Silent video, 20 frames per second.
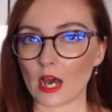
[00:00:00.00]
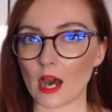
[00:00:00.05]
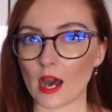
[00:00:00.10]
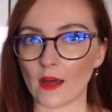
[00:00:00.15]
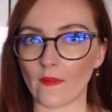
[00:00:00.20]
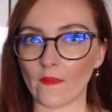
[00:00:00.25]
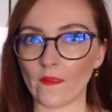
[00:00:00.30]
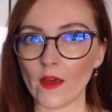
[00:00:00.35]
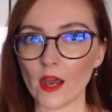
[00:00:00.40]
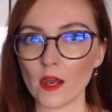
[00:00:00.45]

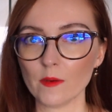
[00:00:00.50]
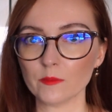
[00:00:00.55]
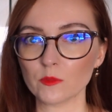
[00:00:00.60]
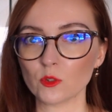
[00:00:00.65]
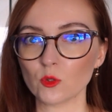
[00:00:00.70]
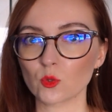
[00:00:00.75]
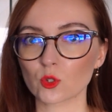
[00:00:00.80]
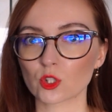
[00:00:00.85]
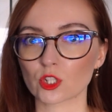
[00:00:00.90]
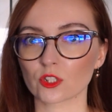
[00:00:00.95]
а
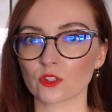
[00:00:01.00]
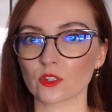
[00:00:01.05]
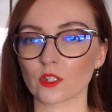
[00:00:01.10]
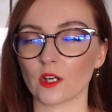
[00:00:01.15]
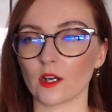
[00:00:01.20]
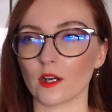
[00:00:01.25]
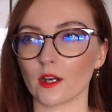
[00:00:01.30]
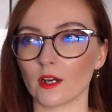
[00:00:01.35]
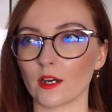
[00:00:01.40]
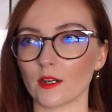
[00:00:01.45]
нам нужен
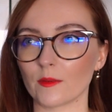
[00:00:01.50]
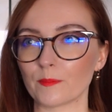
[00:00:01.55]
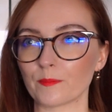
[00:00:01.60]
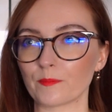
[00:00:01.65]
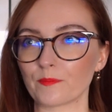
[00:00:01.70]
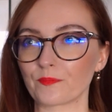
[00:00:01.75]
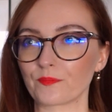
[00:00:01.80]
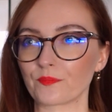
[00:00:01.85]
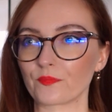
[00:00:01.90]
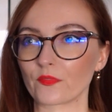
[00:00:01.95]

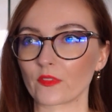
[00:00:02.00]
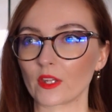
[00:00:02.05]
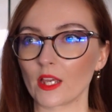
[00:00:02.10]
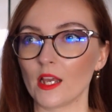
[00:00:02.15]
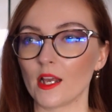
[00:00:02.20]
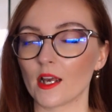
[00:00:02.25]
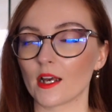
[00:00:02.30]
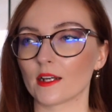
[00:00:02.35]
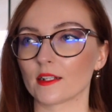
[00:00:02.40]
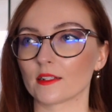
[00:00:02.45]

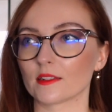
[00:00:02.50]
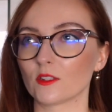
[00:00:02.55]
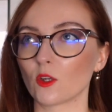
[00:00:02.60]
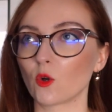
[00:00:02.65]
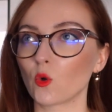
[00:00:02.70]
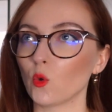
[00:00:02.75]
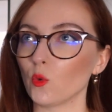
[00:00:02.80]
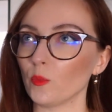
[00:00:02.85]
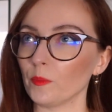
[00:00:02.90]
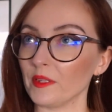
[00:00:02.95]
э,
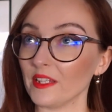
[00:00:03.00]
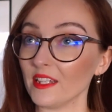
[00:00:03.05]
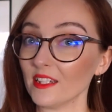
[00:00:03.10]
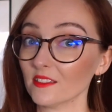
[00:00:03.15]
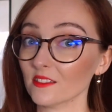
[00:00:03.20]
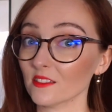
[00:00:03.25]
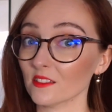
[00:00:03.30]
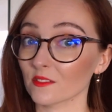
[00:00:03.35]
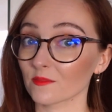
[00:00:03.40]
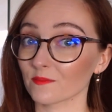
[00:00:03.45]

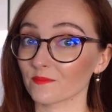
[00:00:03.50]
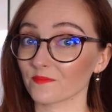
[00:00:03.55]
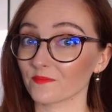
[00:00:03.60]
документ,